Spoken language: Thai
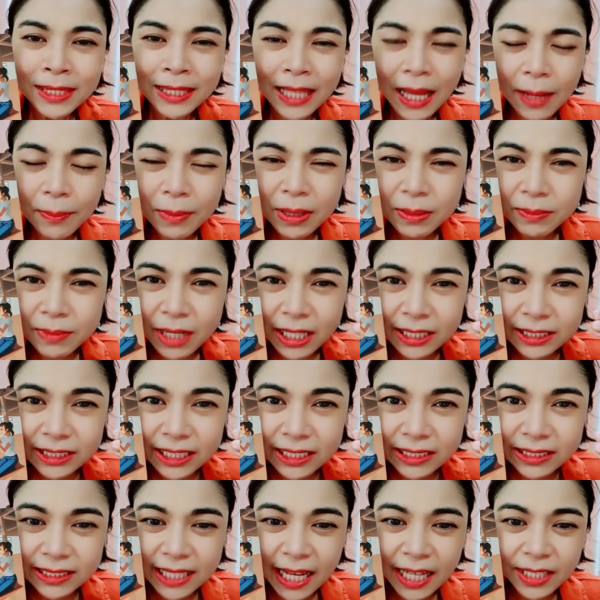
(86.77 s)
นะมันเหมือน
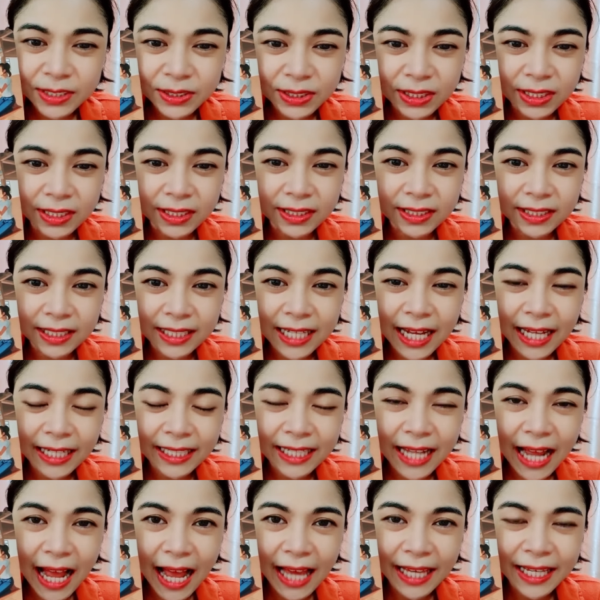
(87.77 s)
จิตใจสื่อถึงกัน
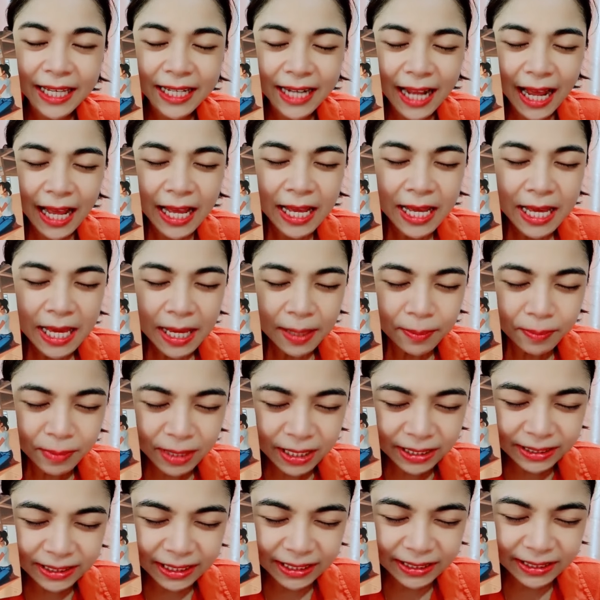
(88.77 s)
ได้นะ
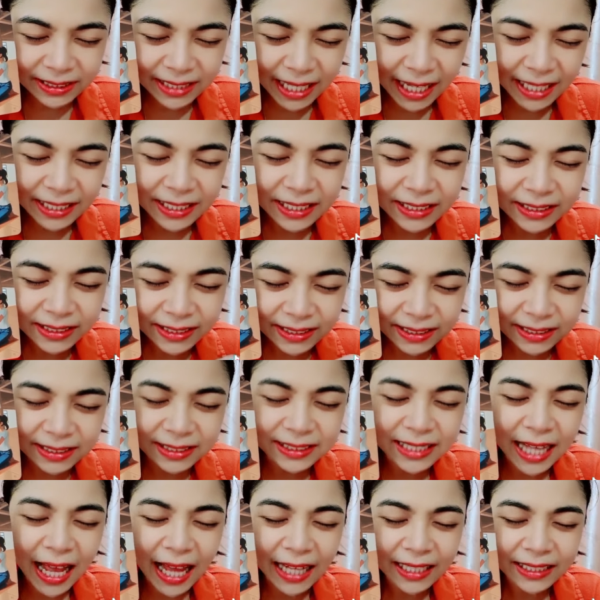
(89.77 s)
มีจิตใจที่สื่อ
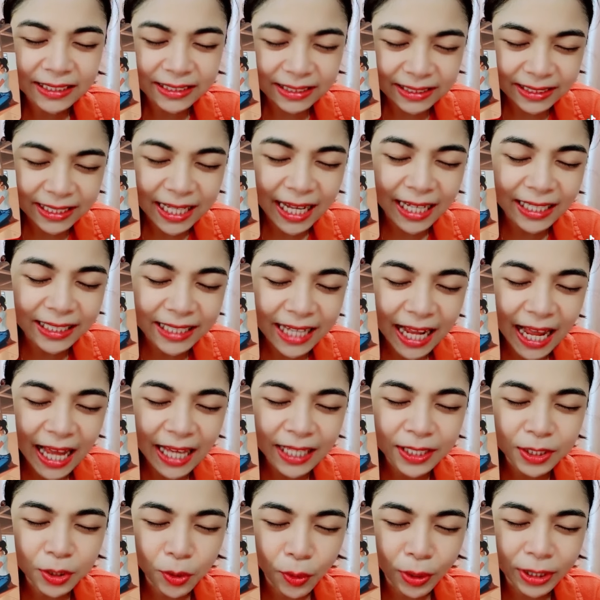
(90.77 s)
สารถึงกันได้
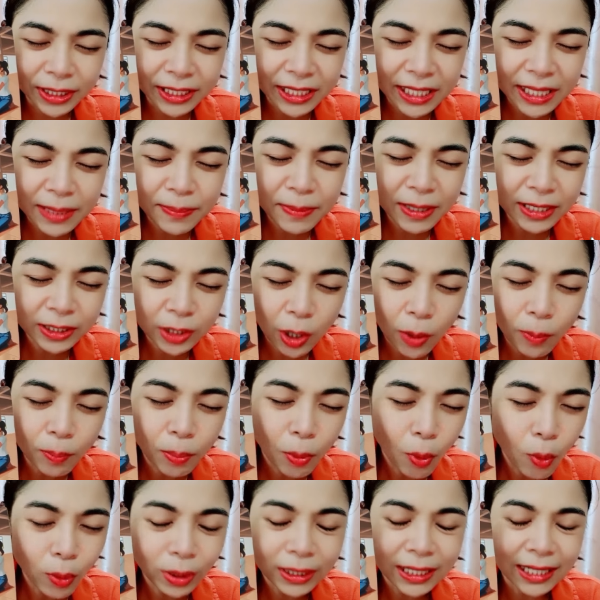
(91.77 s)
โดยที่ไม่ต้อง
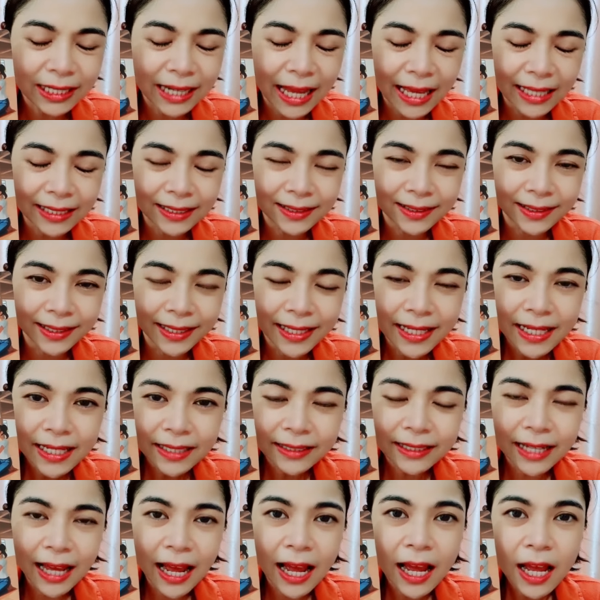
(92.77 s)
พูดอะไรเลย
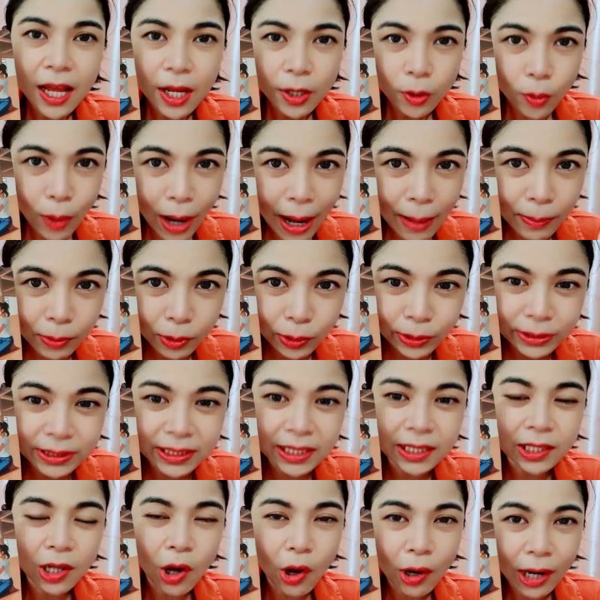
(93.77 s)
นะ ความรู้
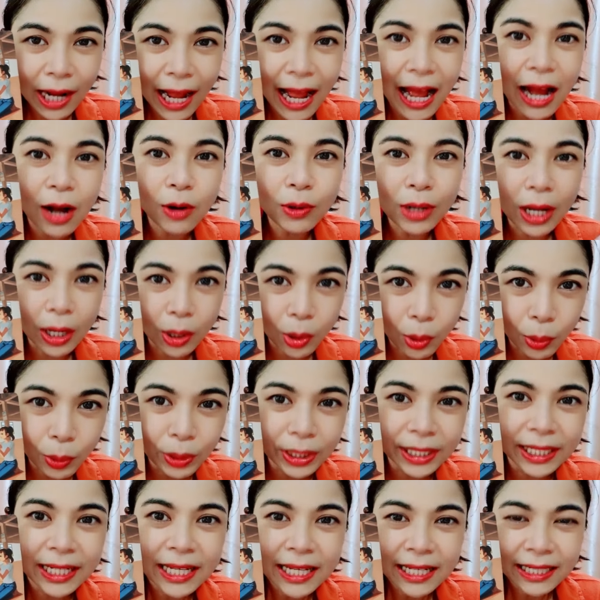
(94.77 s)
สึกของเขากับคุ
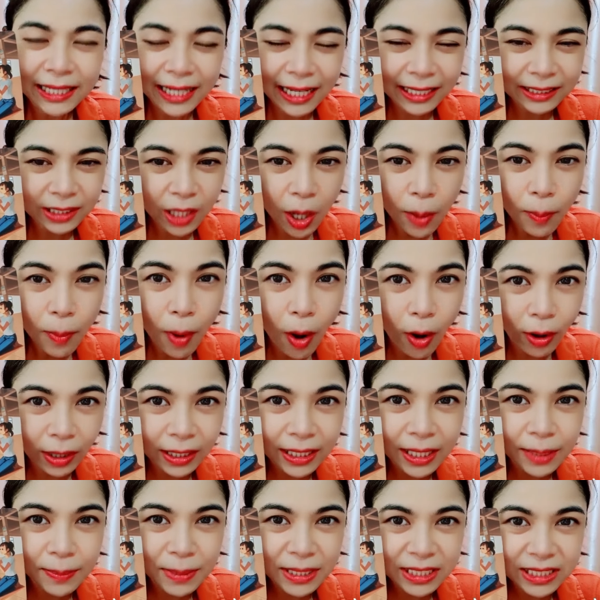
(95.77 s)
ณนะ ต้องบอก
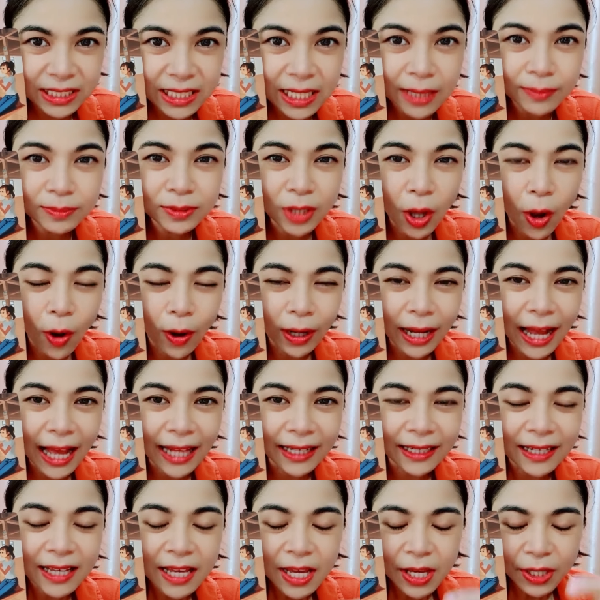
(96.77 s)
เลยมันเชื่อมต่อกั
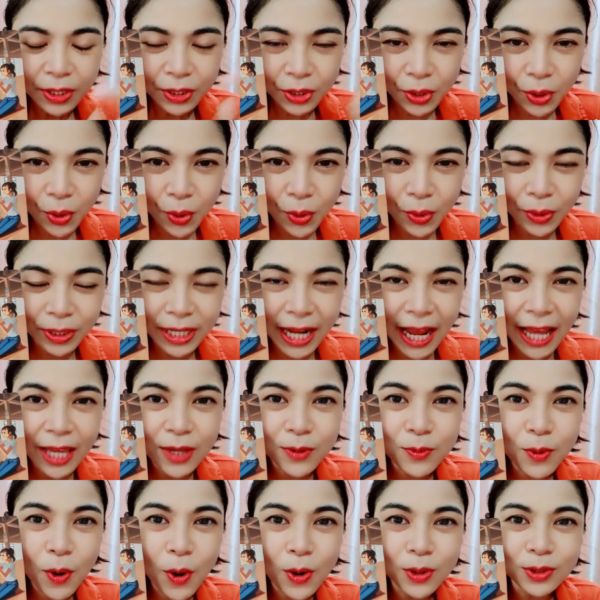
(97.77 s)
น อยู่ใน
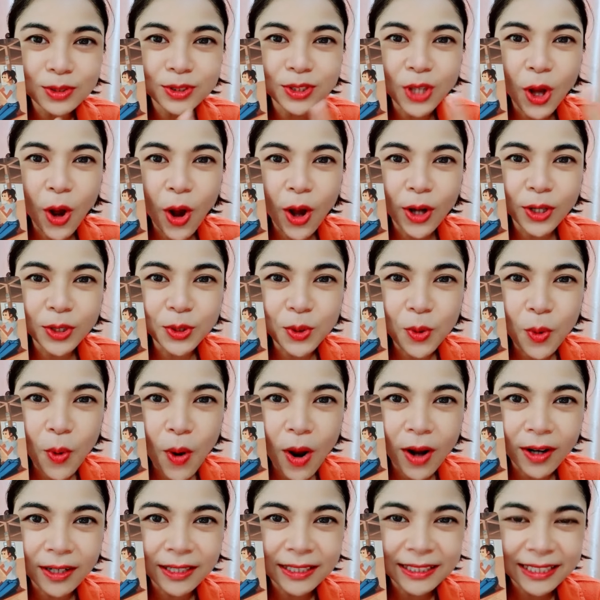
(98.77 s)
วงจรด
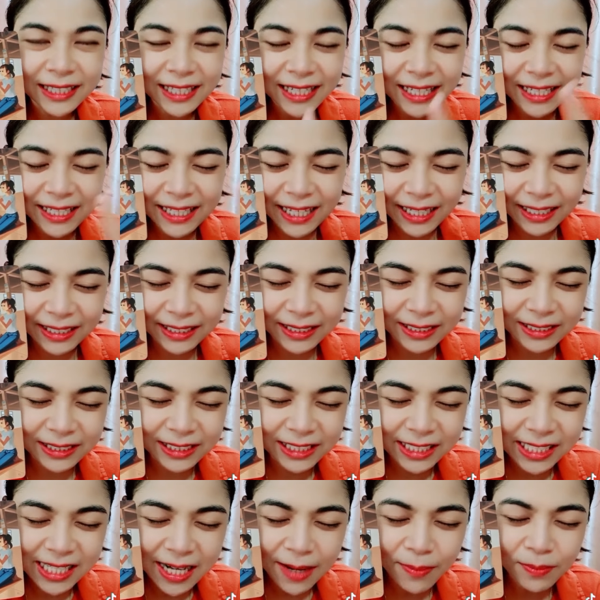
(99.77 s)
วงที่ยัง
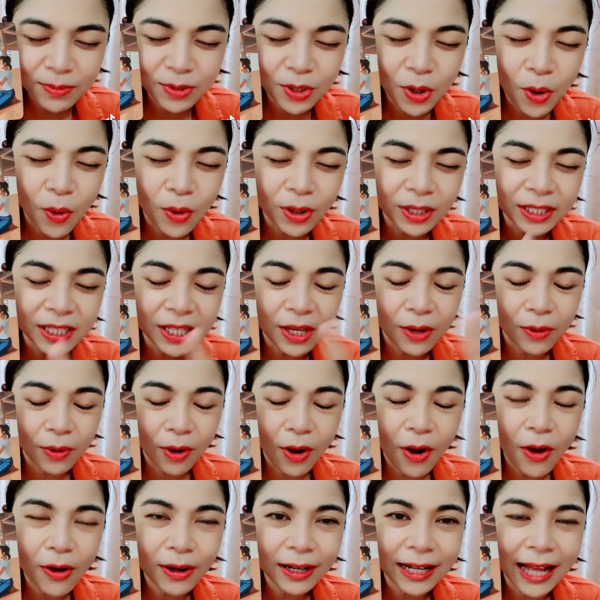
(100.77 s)
เชื่อมโยงเกี่ยว
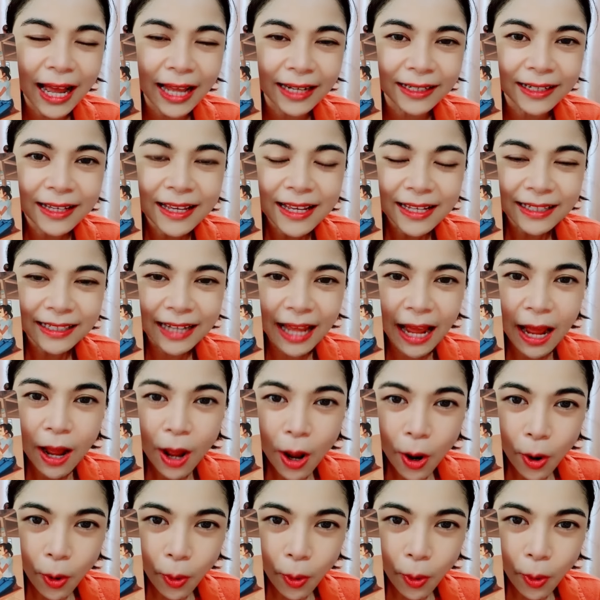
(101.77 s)
ข้องกันนะ